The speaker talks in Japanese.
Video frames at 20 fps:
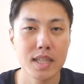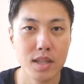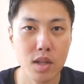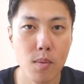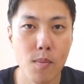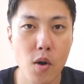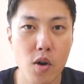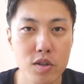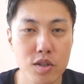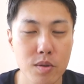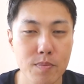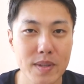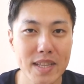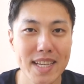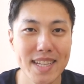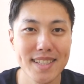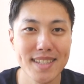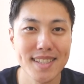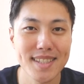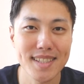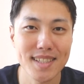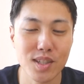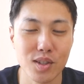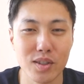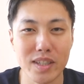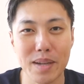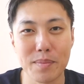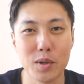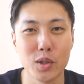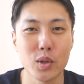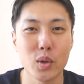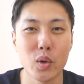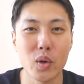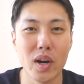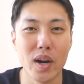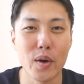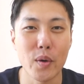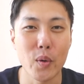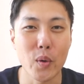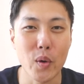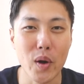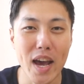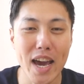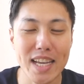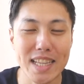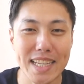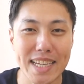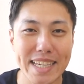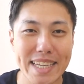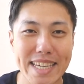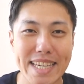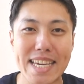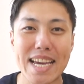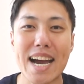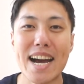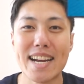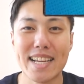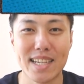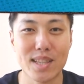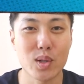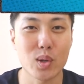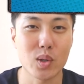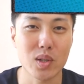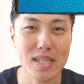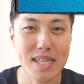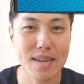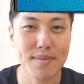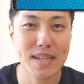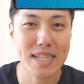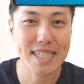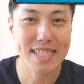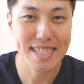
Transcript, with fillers: どうも、ショッピンです。今回も動画をご覧いただきありがとうございま